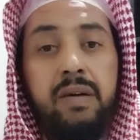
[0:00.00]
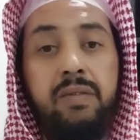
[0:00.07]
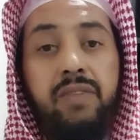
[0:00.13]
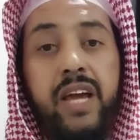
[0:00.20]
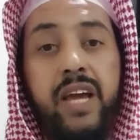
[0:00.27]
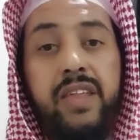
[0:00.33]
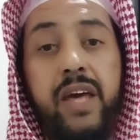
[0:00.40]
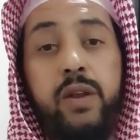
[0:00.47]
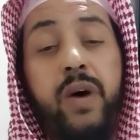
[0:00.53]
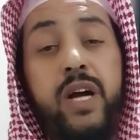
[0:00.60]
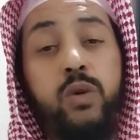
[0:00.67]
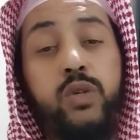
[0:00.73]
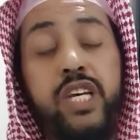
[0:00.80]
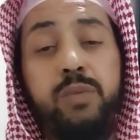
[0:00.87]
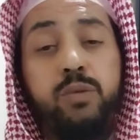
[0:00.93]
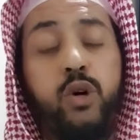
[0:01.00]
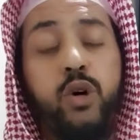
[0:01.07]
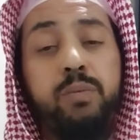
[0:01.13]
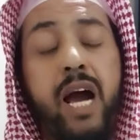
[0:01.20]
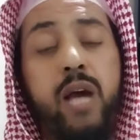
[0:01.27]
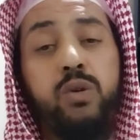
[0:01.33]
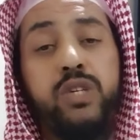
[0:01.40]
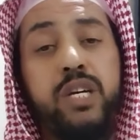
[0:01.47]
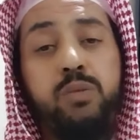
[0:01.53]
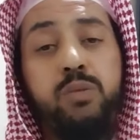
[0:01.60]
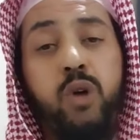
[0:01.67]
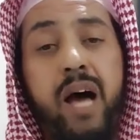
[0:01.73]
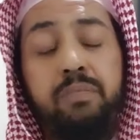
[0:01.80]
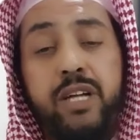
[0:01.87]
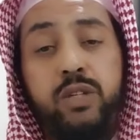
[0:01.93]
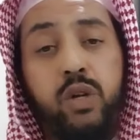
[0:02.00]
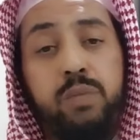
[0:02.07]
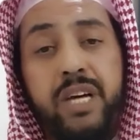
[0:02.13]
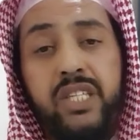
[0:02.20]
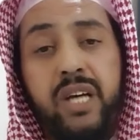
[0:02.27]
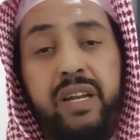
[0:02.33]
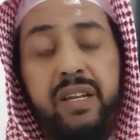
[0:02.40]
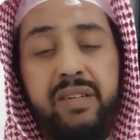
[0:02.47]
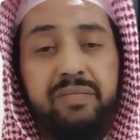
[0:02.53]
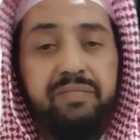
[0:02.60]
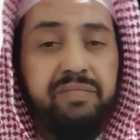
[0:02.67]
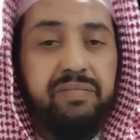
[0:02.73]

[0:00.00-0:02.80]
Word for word: فإذا هو يصيبه ما يصيب عامة البشر